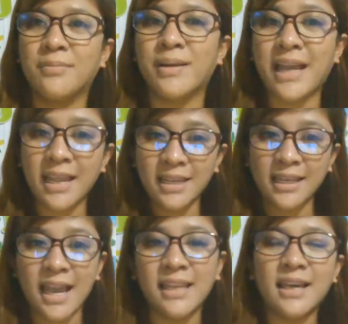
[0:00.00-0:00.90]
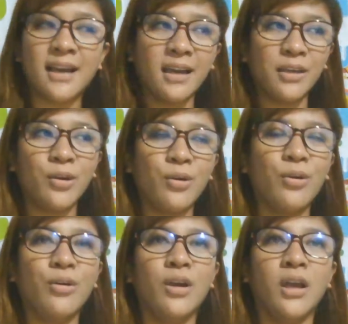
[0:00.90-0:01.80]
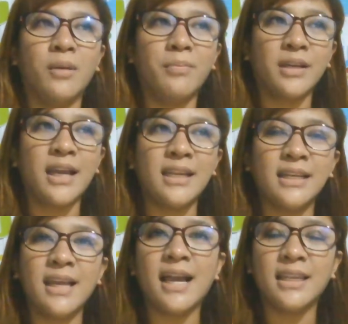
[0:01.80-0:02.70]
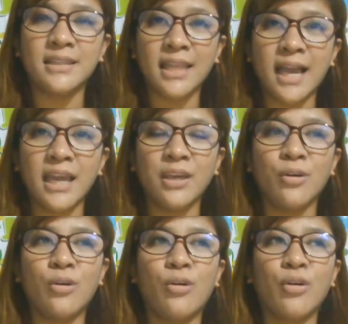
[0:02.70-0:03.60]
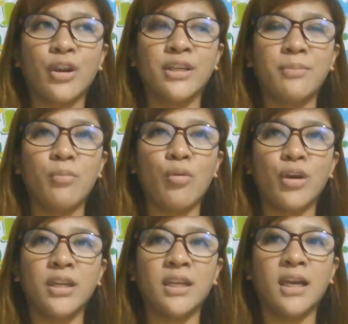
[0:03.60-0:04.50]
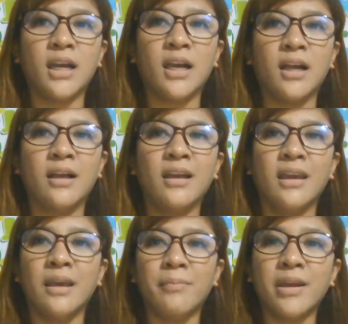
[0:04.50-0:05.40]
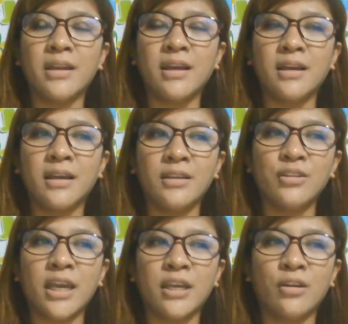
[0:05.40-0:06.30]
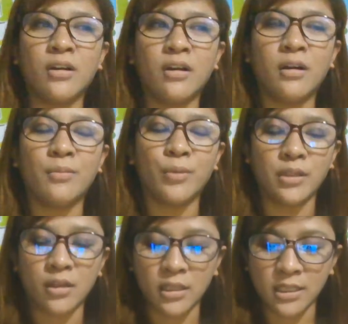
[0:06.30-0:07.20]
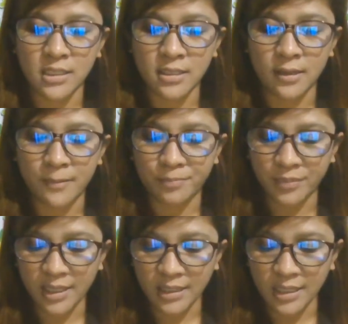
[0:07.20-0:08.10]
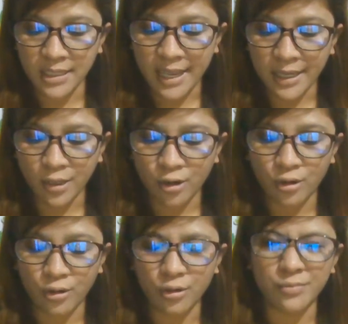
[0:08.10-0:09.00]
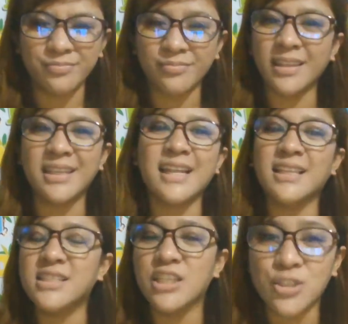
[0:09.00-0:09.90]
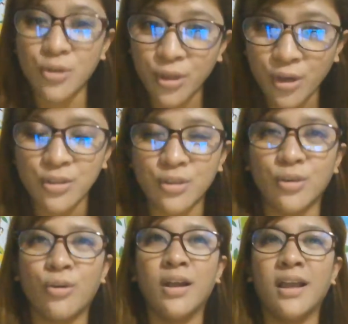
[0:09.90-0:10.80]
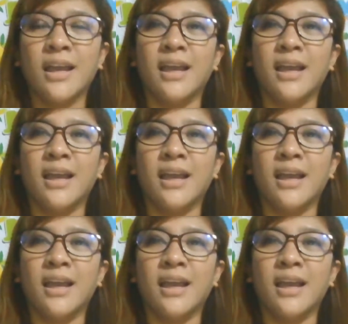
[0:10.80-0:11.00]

pag-alagala kayo, pag-alagala tayo, or the more na parang ano tayo, um, what you call this, um, hindi tayo, hindi natin siniseryoso to,